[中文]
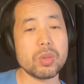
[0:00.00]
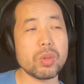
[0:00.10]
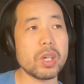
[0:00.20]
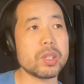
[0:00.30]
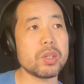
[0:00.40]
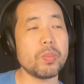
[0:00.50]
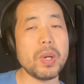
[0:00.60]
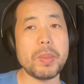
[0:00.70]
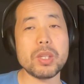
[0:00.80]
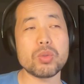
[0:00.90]
得是应该是
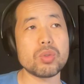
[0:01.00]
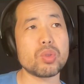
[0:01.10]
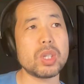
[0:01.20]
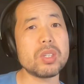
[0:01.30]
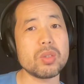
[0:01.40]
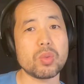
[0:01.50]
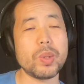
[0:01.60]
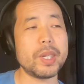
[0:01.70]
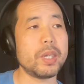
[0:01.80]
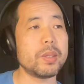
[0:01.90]
慢慢的去真正
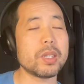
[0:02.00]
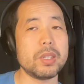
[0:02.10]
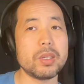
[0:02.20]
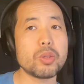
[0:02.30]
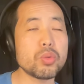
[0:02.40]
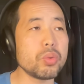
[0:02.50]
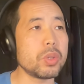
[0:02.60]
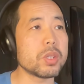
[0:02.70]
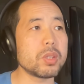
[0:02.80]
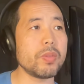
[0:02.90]
锻炼一个人的数
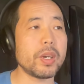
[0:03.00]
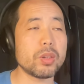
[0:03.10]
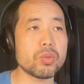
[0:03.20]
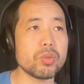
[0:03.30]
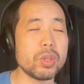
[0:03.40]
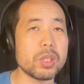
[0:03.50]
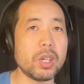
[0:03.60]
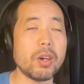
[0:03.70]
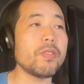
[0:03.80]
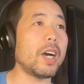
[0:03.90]
学思维和数学
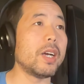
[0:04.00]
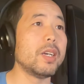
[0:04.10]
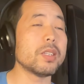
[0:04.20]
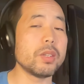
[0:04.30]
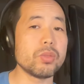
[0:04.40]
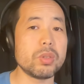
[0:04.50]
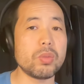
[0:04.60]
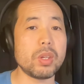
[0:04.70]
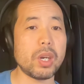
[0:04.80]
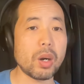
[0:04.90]
想法才是最
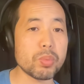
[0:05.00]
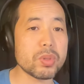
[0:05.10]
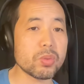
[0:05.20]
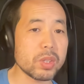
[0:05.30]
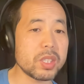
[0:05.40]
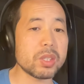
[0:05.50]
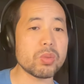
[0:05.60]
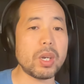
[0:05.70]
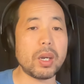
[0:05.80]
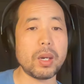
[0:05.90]
重要的，而不是说计
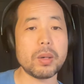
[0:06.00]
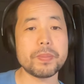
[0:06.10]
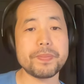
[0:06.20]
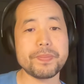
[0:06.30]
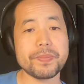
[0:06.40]
算啊。